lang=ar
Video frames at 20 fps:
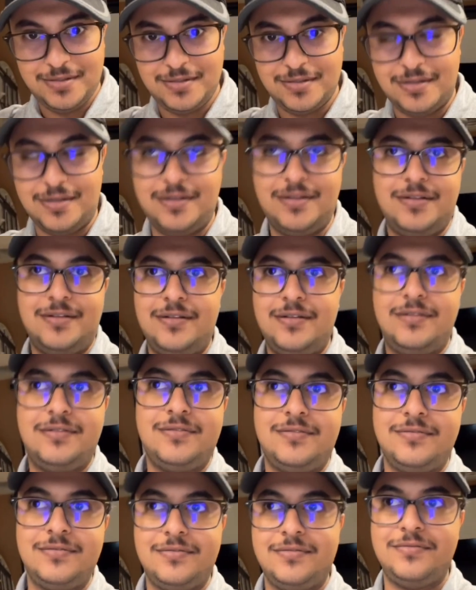
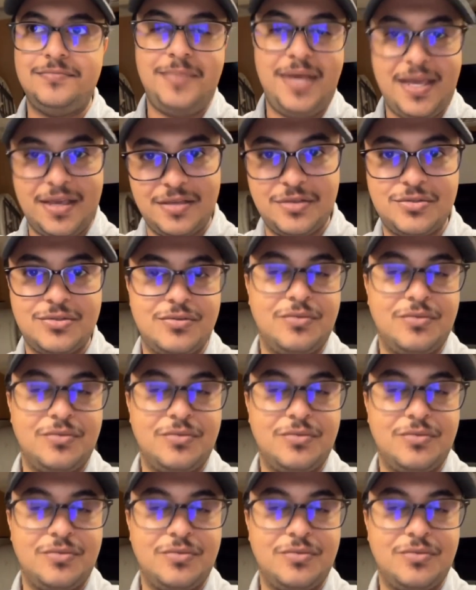الماكس